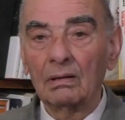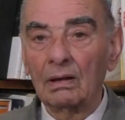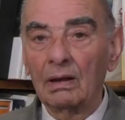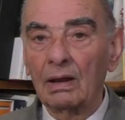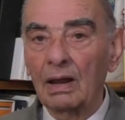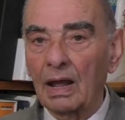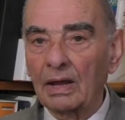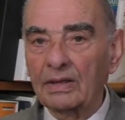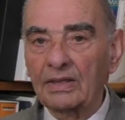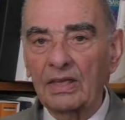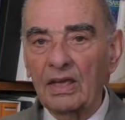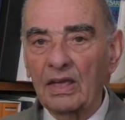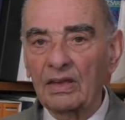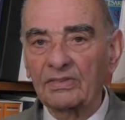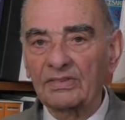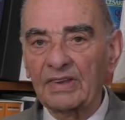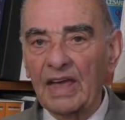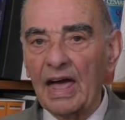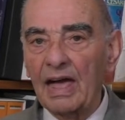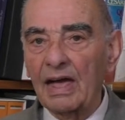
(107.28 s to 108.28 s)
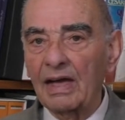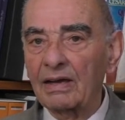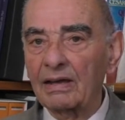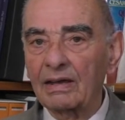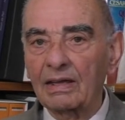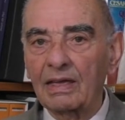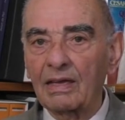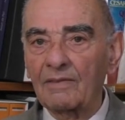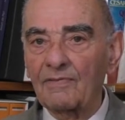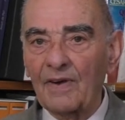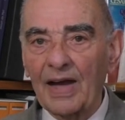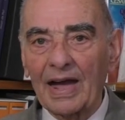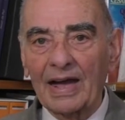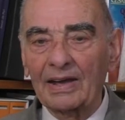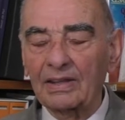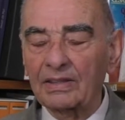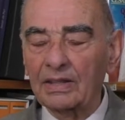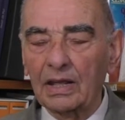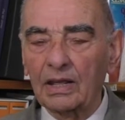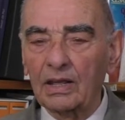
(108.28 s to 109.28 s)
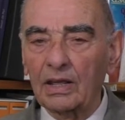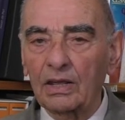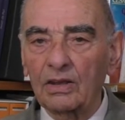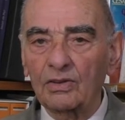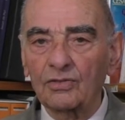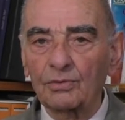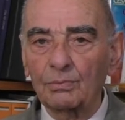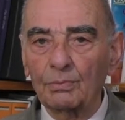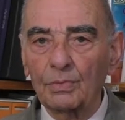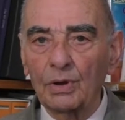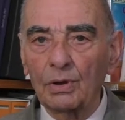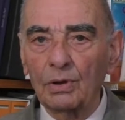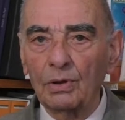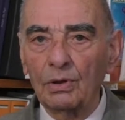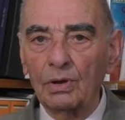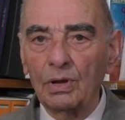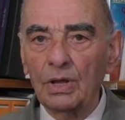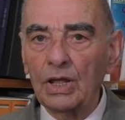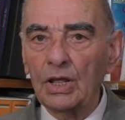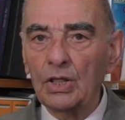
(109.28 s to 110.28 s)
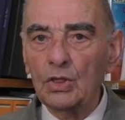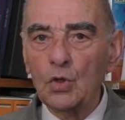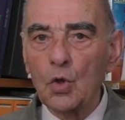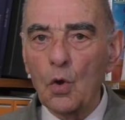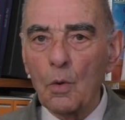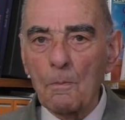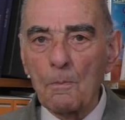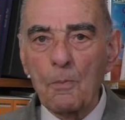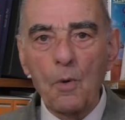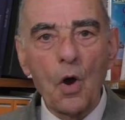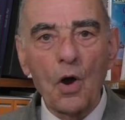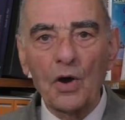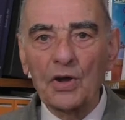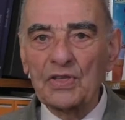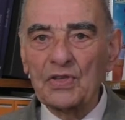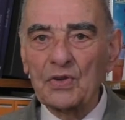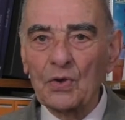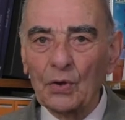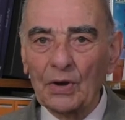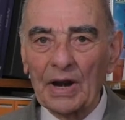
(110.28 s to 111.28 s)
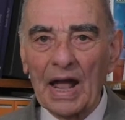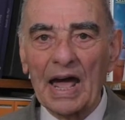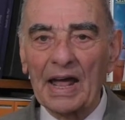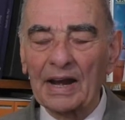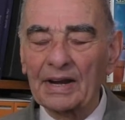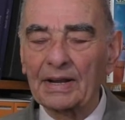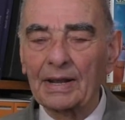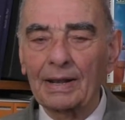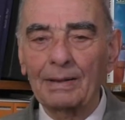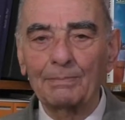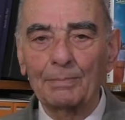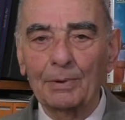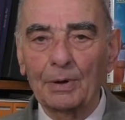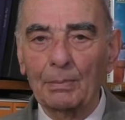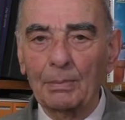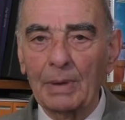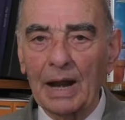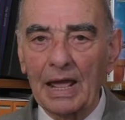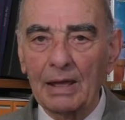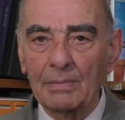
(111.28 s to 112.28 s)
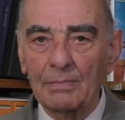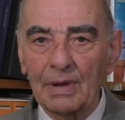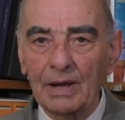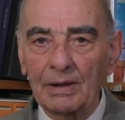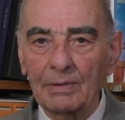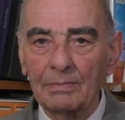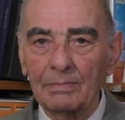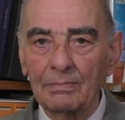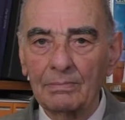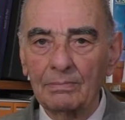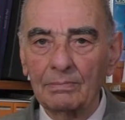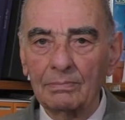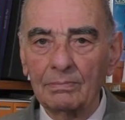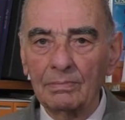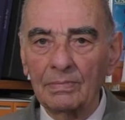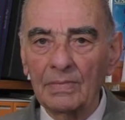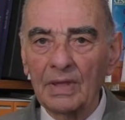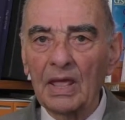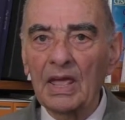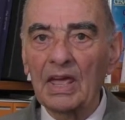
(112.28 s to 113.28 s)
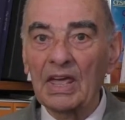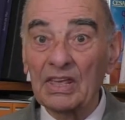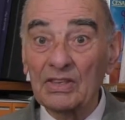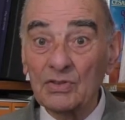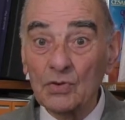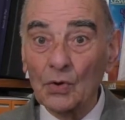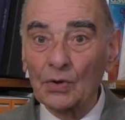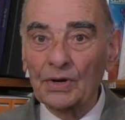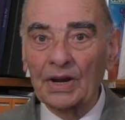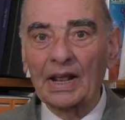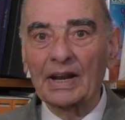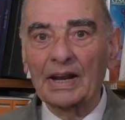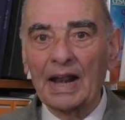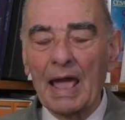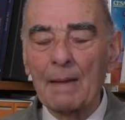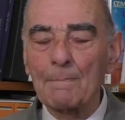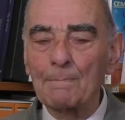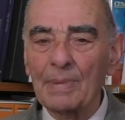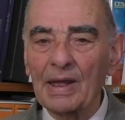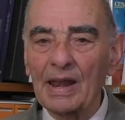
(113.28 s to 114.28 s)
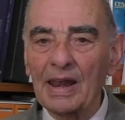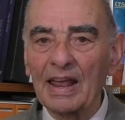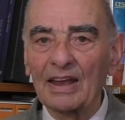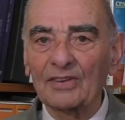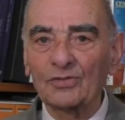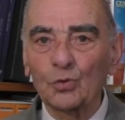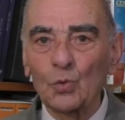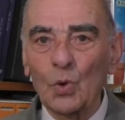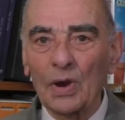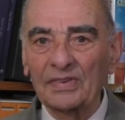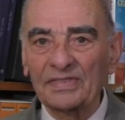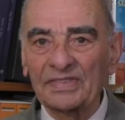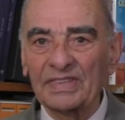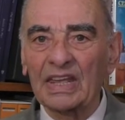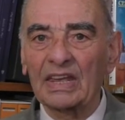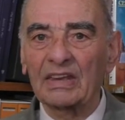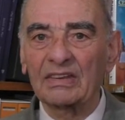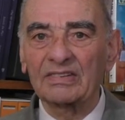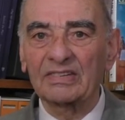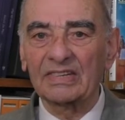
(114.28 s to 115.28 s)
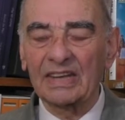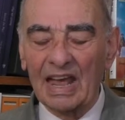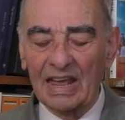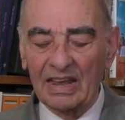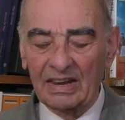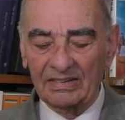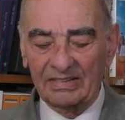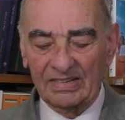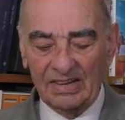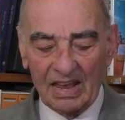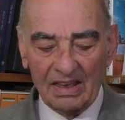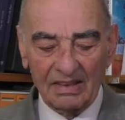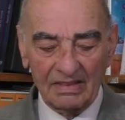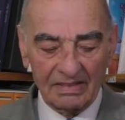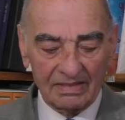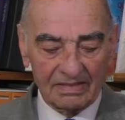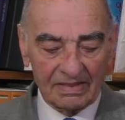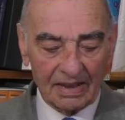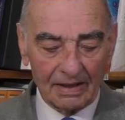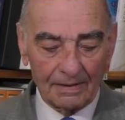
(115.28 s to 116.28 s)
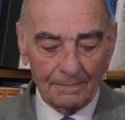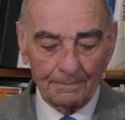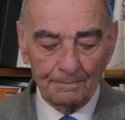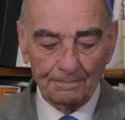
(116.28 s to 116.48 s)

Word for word: La Chiesa che fa catechismo non può ignorare il problema, ignorerebbe la sua stessa essenza.